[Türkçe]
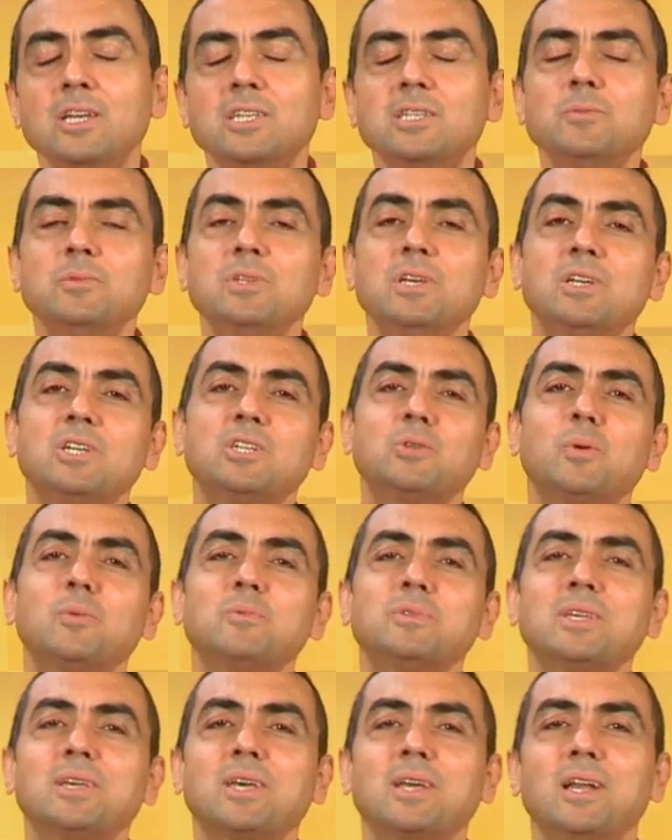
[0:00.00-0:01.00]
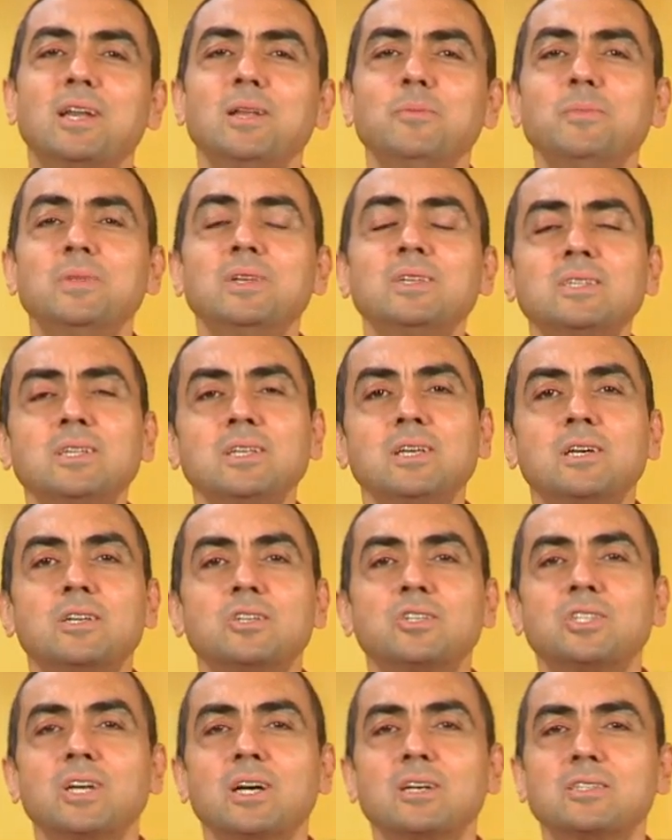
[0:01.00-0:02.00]
Şimdi yarışmamıza gelelim. Nasıl
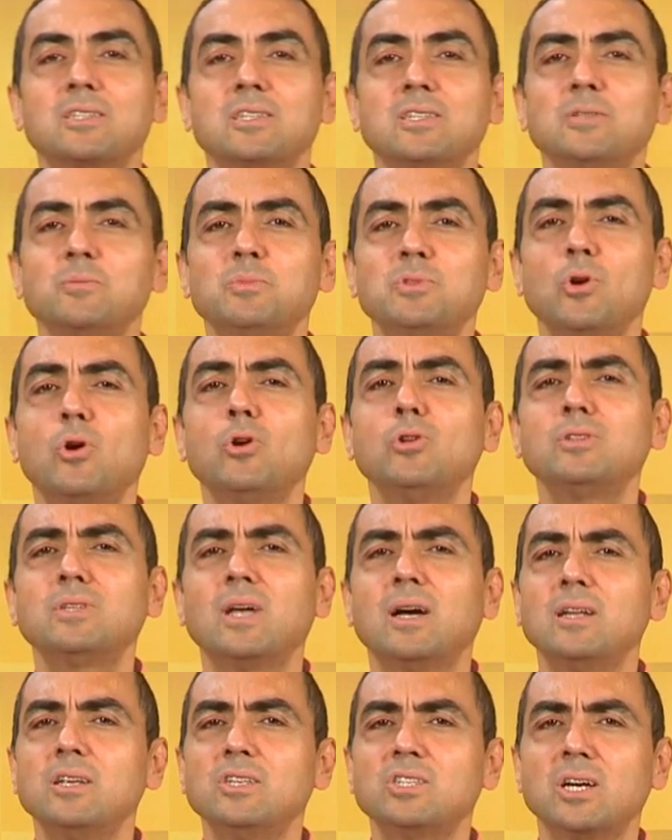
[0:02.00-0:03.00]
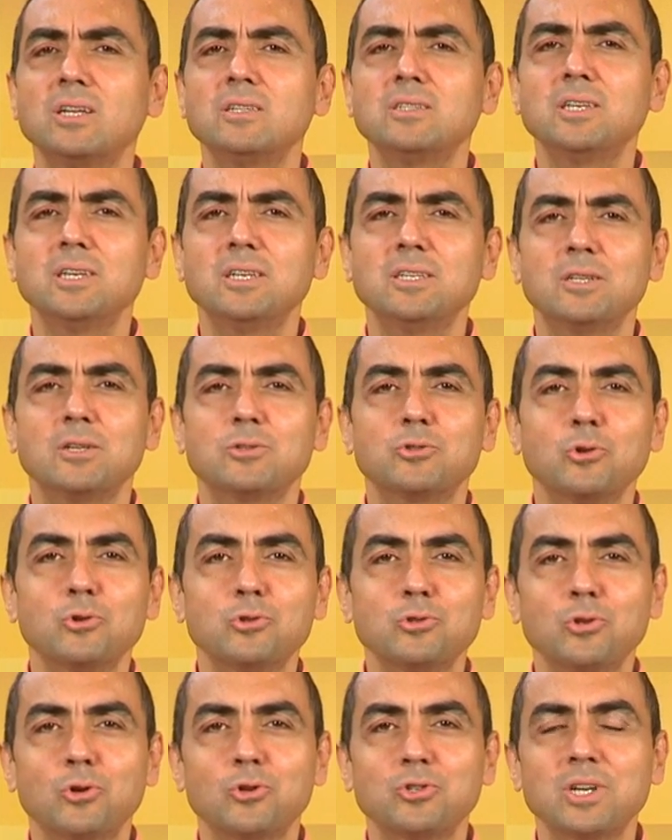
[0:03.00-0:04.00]
yarışacaksınız? Biz 10 tane canlı yayında
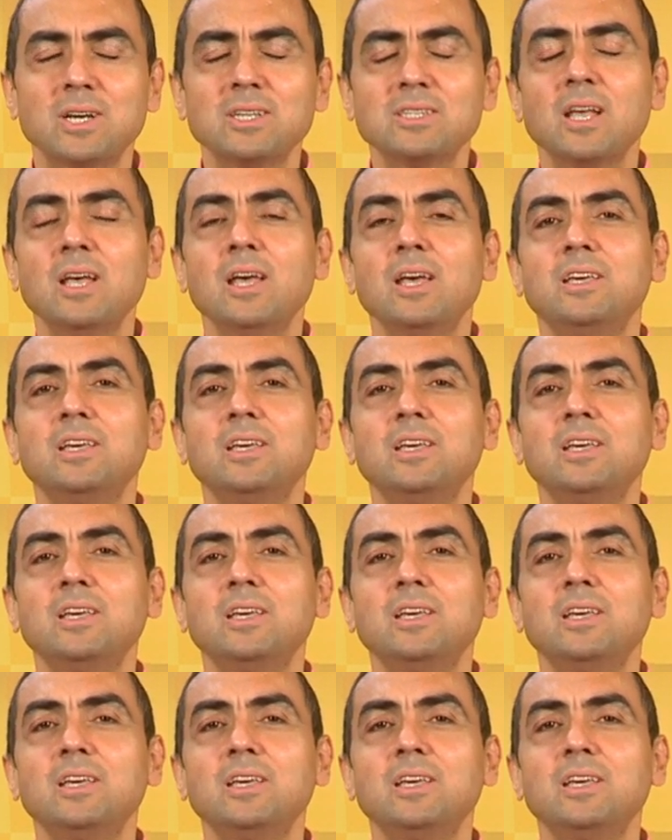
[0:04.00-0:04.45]
soru soracağız.